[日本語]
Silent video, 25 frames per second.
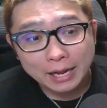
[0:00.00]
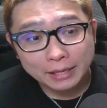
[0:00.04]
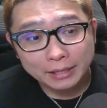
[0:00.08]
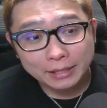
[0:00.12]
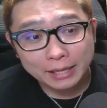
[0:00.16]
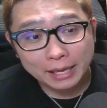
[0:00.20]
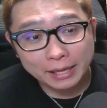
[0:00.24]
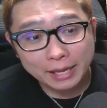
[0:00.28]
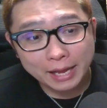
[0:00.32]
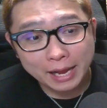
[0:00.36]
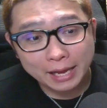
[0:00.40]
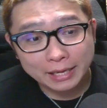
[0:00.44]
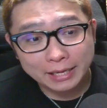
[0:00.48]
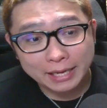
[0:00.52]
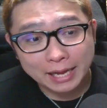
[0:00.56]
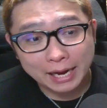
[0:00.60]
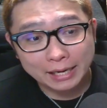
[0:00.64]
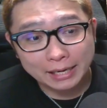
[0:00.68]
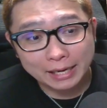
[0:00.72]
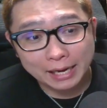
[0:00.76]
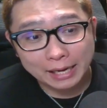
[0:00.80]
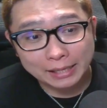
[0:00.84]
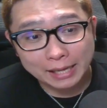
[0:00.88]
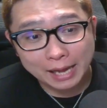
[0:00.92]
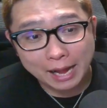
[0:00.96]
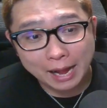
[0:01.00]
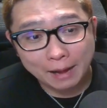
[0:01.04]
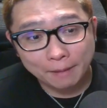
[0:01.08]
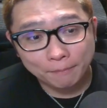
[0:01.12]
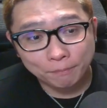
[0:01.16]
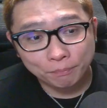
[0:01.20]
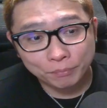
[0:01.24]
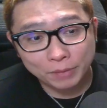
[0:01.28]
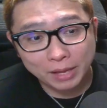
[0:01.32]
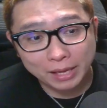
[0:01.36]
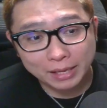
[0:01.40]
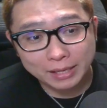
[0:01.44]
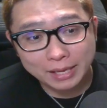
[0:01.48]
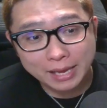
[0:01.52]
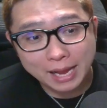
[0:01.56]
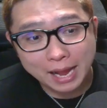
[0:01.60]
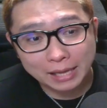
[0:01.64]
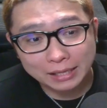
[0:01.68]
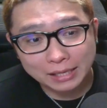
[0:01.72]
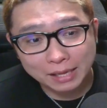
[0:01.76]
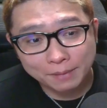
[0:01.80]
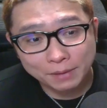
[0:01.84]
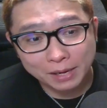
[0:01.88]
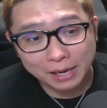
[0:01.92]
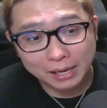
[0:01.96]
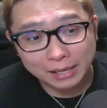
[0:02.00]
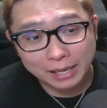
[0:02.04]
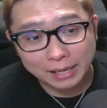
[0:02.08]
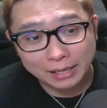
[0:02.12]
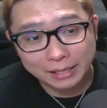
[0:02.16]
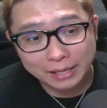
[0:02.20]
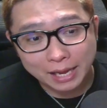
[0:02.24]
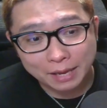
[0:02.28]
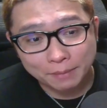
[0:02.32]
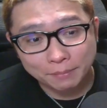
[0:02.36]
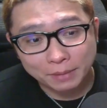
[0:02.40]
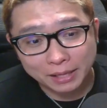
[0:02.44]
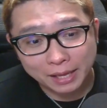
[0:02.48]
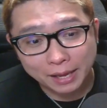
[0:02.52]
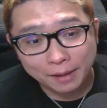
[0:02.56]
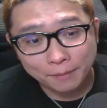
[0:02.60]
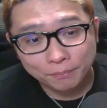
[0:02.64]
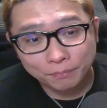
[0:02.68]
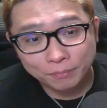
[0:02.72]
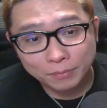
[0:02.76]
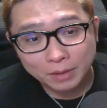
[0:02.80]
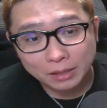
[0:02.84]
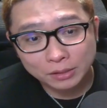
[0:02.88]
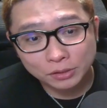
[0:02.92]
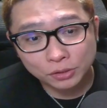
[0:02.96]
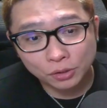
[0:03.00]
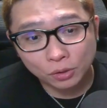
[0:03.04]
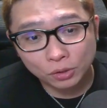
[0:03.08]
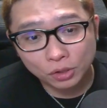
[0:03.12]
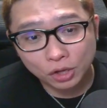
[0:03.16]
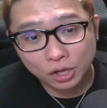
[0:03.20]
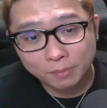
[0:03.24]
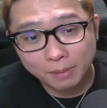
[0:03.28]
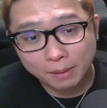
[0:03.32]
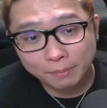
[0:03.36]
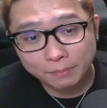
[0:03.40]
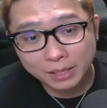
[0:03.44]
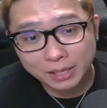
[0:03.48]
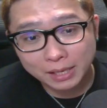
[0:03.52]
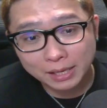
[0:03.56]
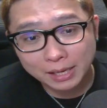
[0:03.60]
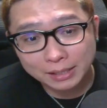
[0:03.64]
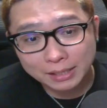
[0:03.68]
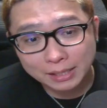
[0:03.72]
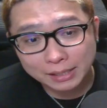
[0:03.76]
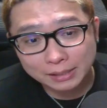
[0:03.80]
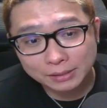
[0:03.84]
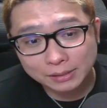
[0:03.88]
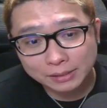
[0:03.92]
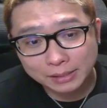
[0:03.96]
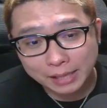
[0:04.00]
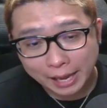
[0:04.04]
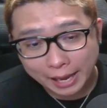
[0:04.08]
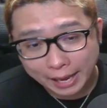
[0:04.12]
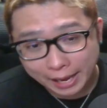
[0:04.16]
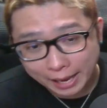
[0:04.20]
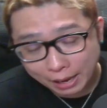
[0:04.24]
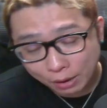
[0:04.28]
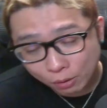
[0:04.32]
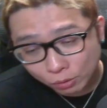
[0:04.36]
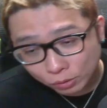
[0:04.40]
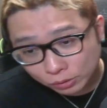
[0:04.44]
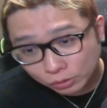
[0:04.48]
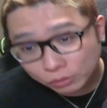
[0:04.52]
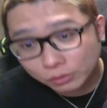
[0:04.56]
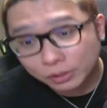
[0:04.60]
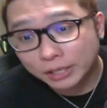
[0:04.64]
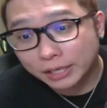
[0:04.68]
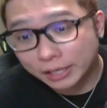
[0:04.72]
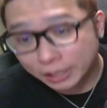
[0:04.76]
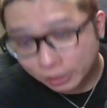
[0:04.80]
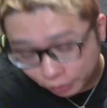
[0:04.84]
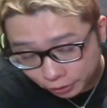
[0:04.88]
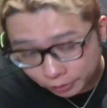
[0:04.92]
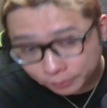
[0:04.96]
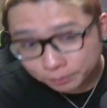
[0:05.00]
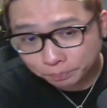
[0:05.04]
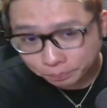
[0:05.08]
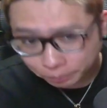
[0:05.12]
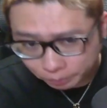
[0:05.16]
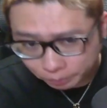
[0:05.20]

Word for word: なんで、左肩できて、頭ができて、今ね。ちょうど今、右肩、えー、を作りに行く。